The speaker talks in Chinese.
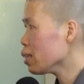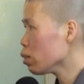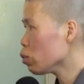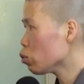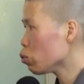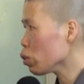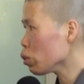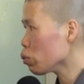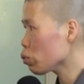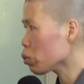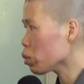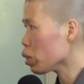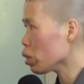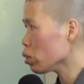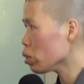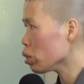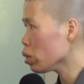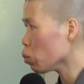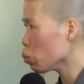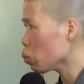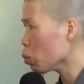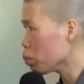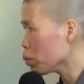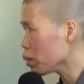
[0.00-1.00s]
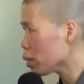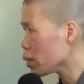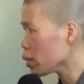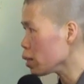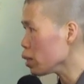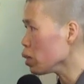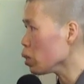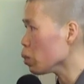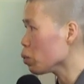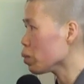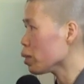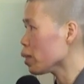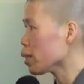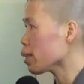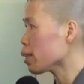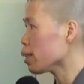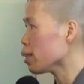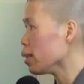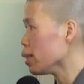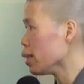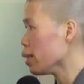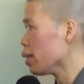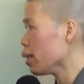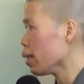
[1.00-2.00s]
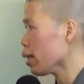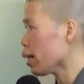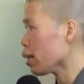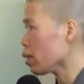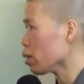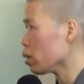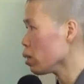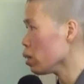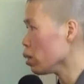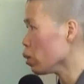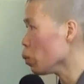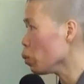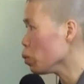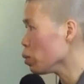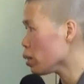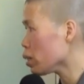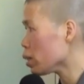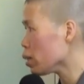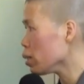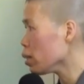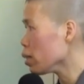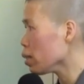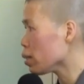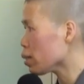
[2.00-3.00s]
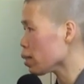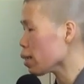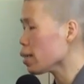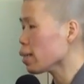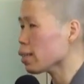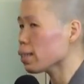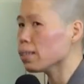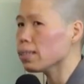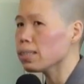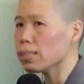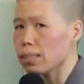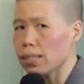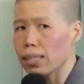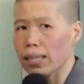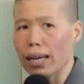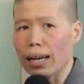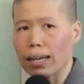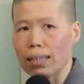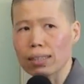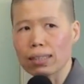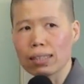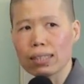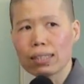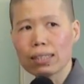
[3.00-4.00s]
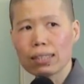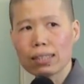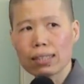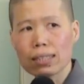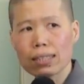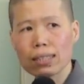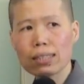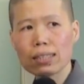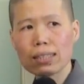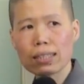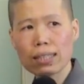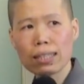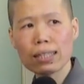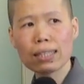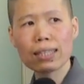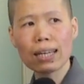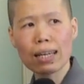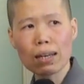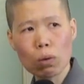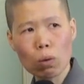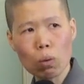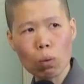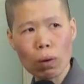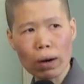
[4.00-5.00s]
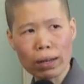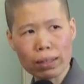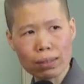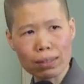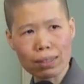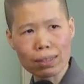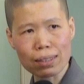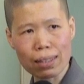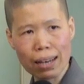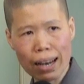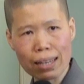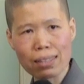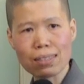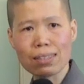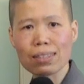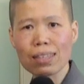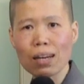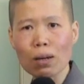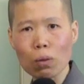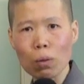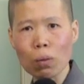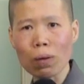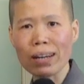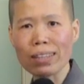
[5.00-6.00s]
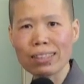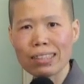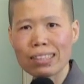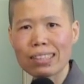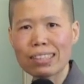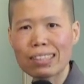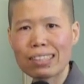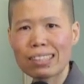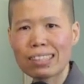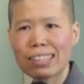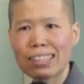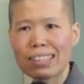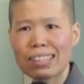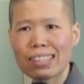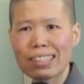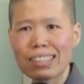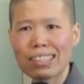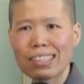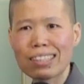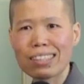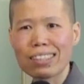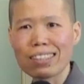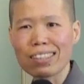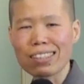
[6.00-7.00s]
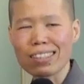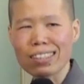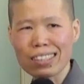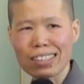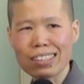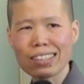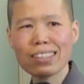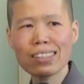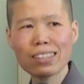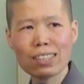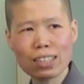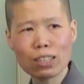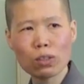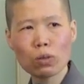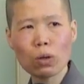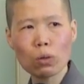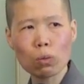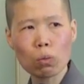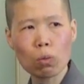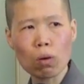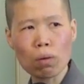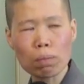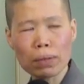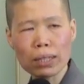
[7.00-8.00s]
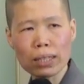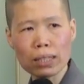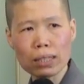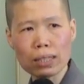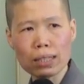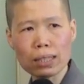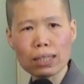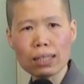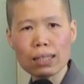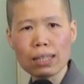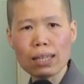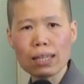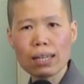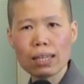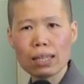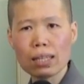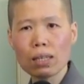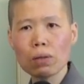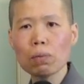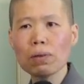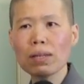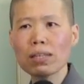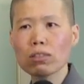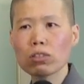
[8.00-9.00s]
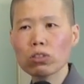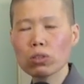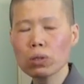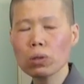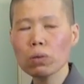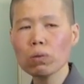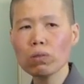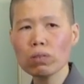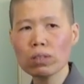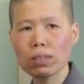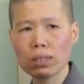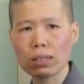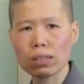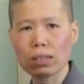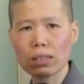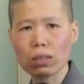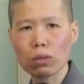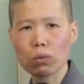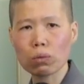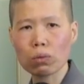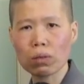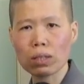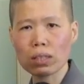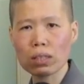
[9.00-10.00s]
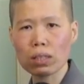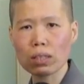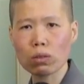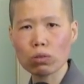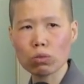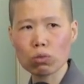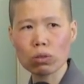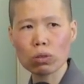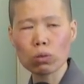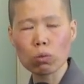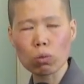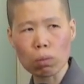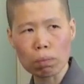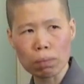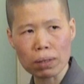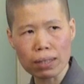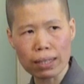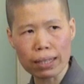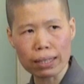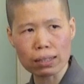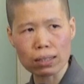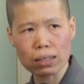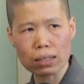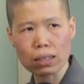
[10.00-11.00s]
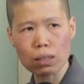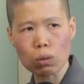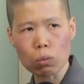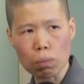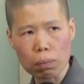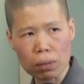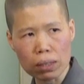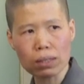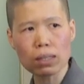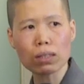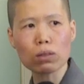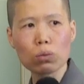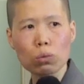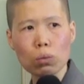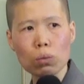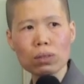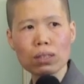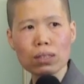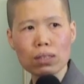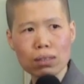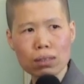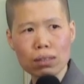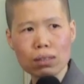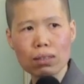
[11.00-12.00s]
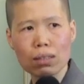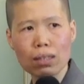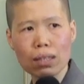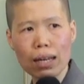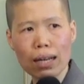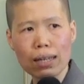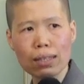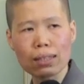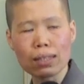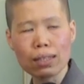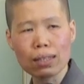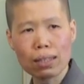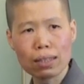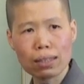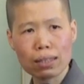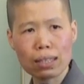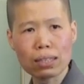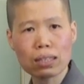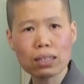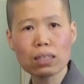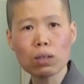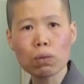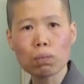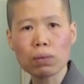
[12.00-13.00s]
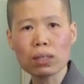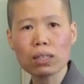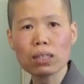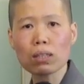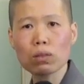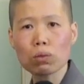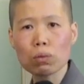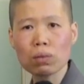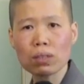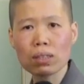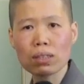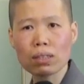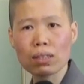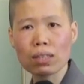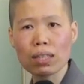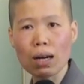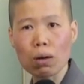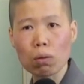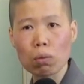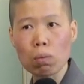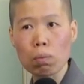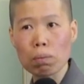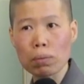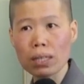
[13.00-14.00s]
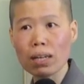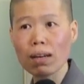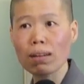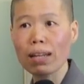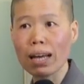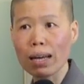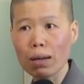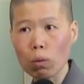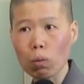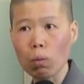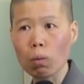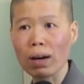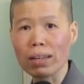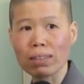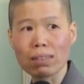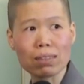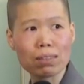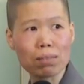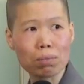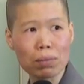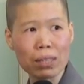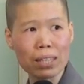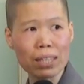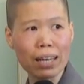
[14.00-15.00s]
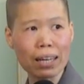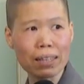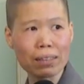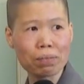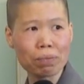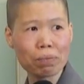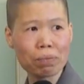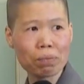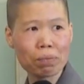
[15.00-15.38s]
实最主要是我们心有那个力量，由心的这一个力量，其实应该还的还是要还。好，可是因为我们已经因为修行的原因，所以我们累积了我们更多的资粮，累积了我们更多的资粮，我们要来还怎么样？